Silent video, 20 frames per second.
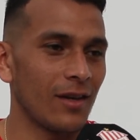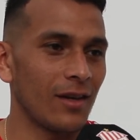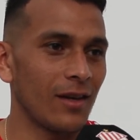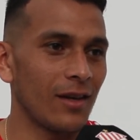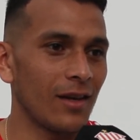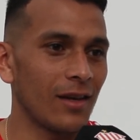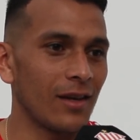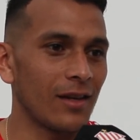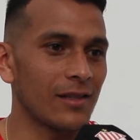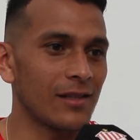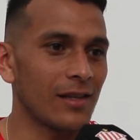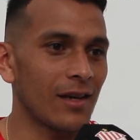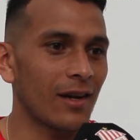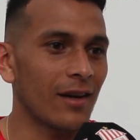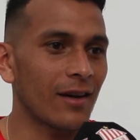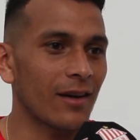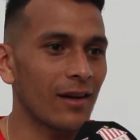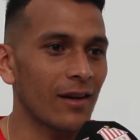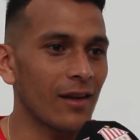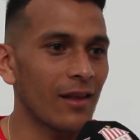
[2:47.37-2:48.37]
eh, se
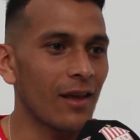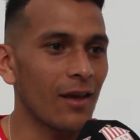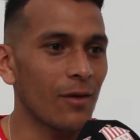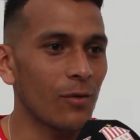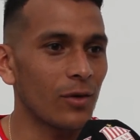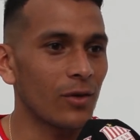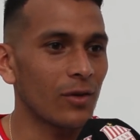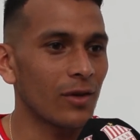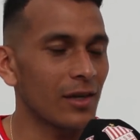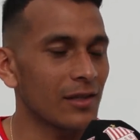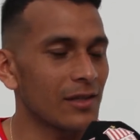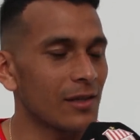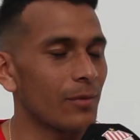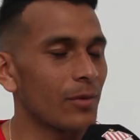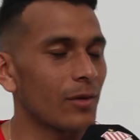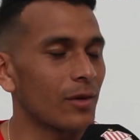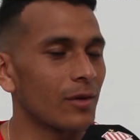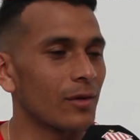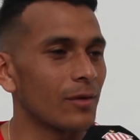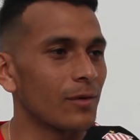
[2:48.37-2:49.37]
haga realidad y bueno, gracias
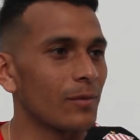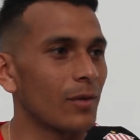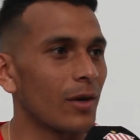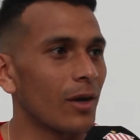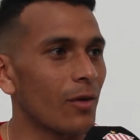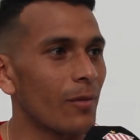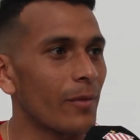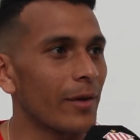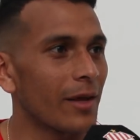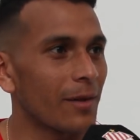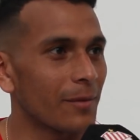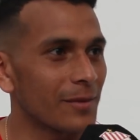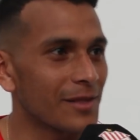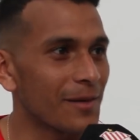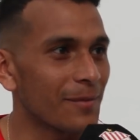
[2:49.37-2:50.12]
por acompañarme